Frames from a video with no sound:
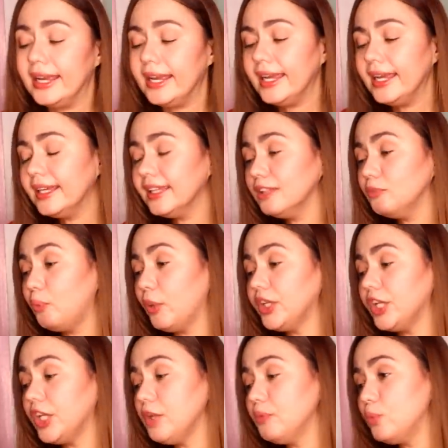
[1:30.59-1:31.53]
And,
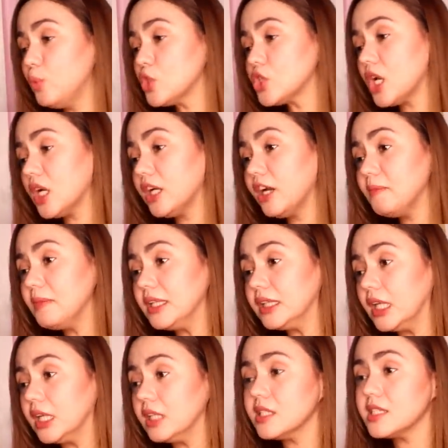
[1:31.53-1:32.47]
pwede rin po siyang
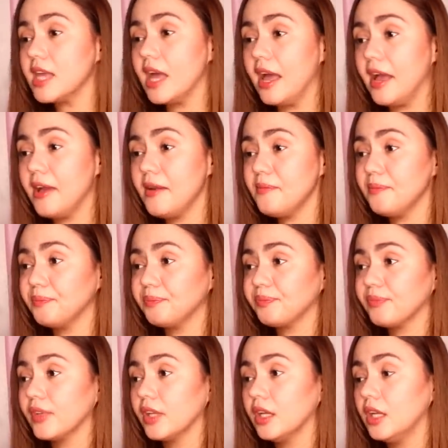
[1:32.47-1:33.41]
gamitin sa
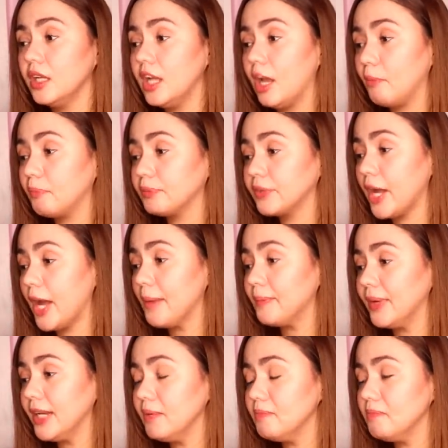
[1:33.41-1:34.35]
laptop.
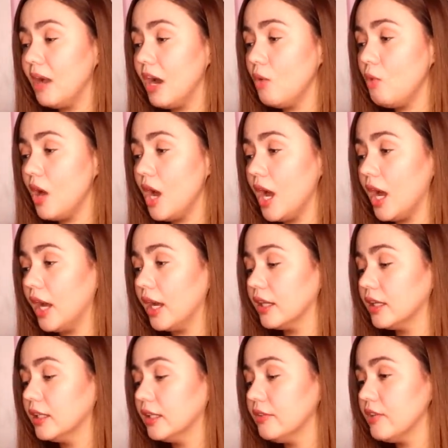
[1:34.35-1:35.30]
Halimbawa,
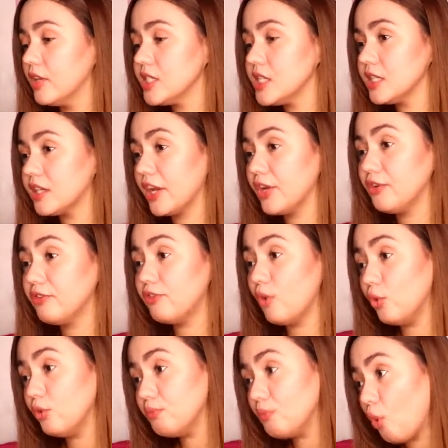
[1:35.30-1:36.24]
nasira yung
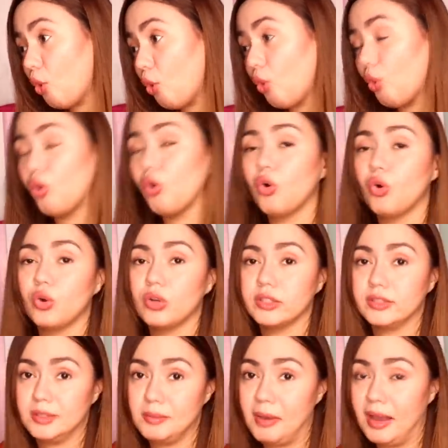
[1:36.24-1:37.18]
phone mo,
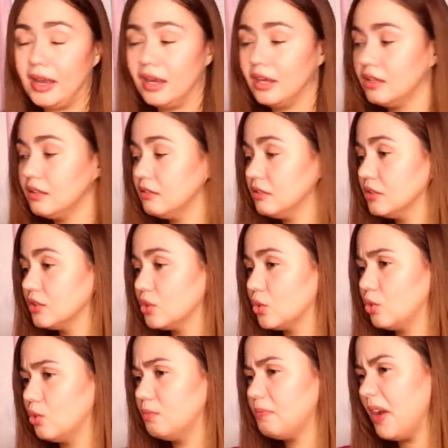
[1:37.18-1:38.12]
'di ba?
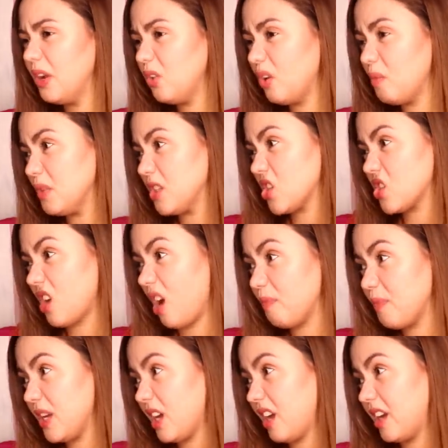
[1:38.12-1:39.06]
So, paano ka
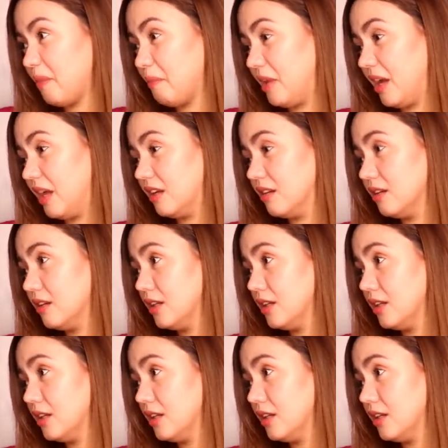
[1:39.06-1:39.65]
mag-shopping nga naman?